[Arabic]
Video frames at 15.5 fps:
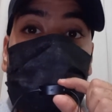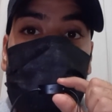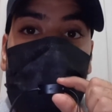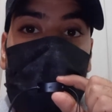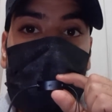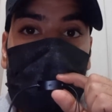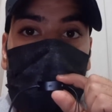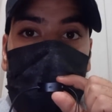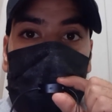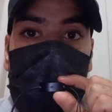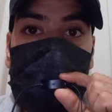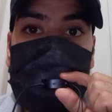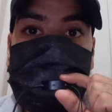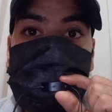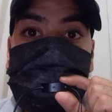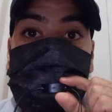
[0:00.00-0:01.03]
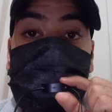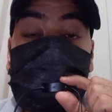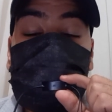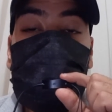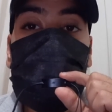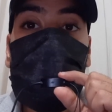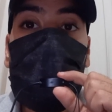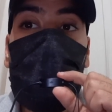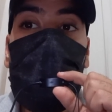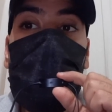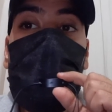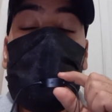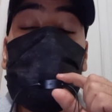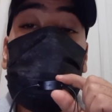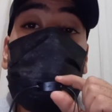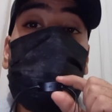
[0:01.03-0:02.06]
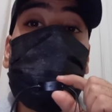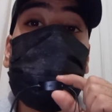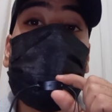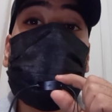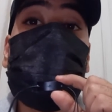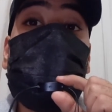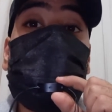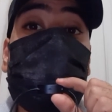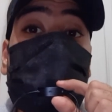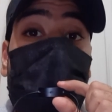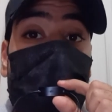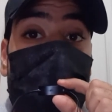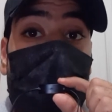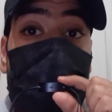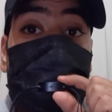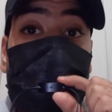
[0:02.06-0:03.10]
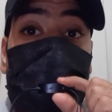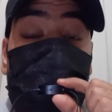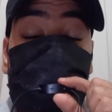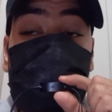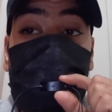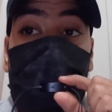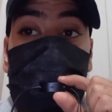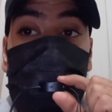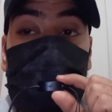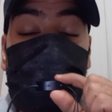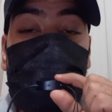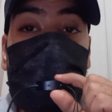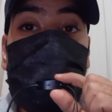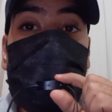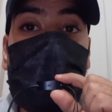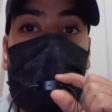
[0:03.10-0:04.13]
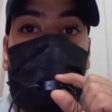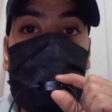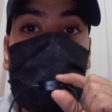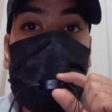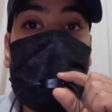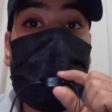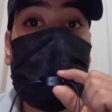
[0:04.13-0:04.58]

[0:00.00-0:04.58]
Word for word: شيئا آخر كثرة استخدام غسول الوجه من الممكن